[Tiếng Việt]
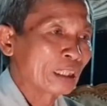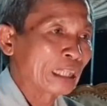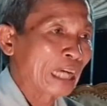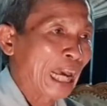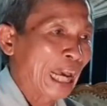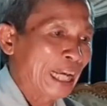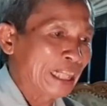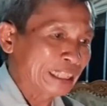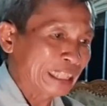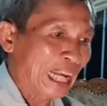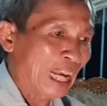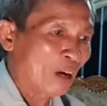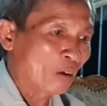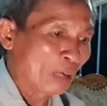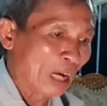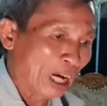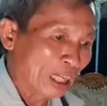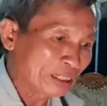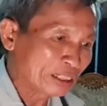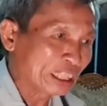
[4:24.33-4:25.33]
kể
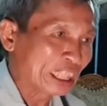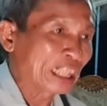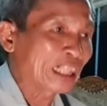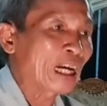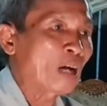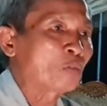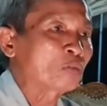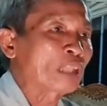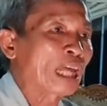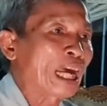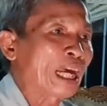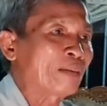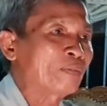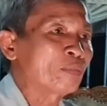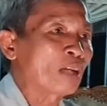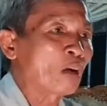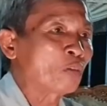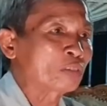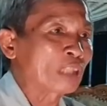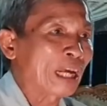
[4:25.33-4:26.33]
sao hết việc ông
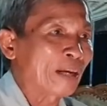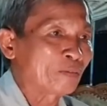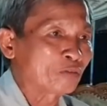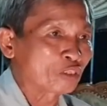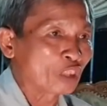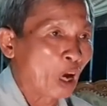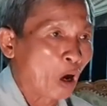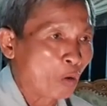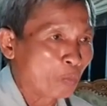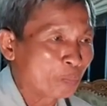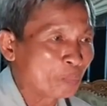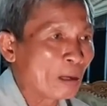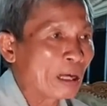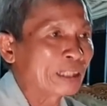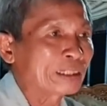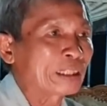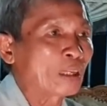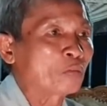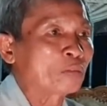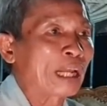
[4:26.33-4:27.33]
tham ông tham tột
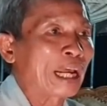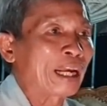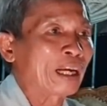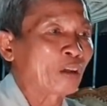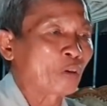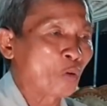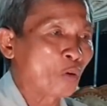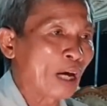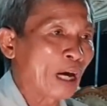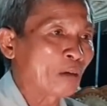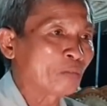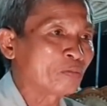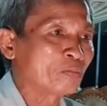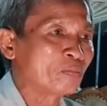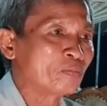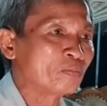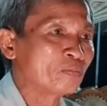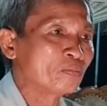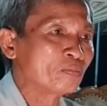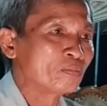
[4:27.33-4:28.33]
bực trong làng của ông
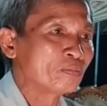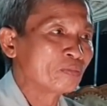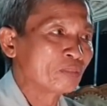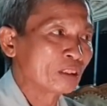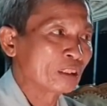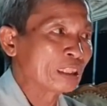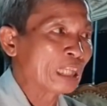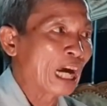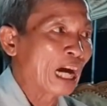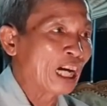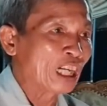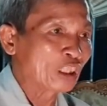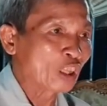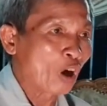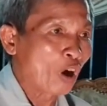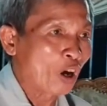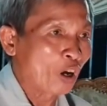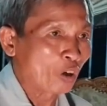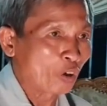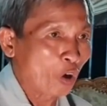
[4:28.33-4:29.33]
vợ
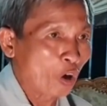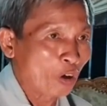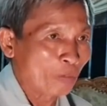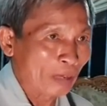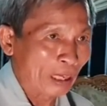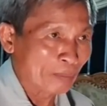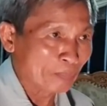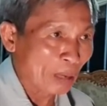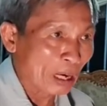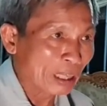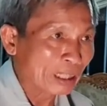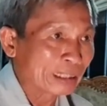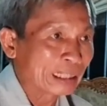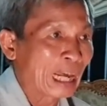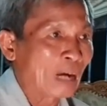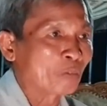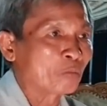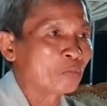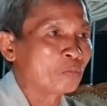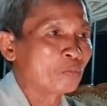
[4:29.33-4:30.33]
con còn phải bực
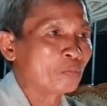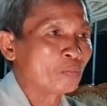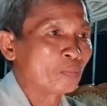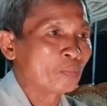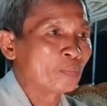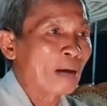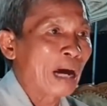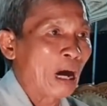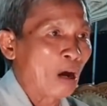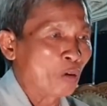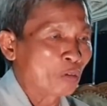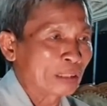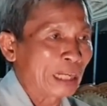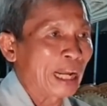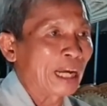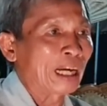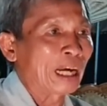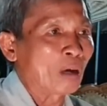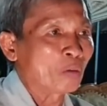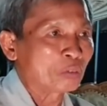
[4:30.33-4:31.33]
lòng bảo
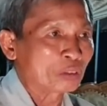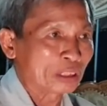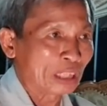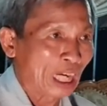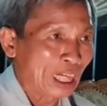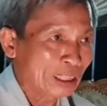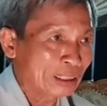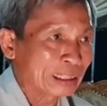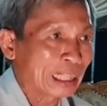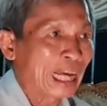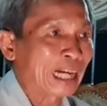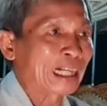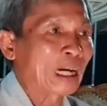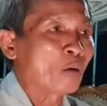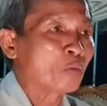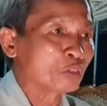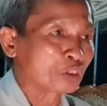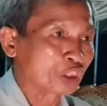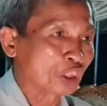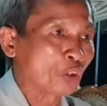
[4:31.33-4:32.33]
rằng ông chết là
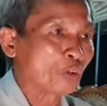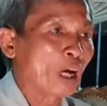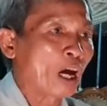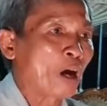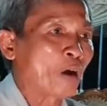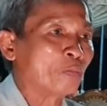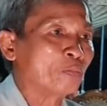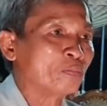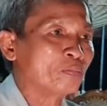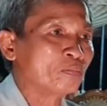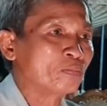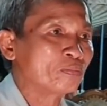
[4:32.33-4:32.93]
không siêu hồn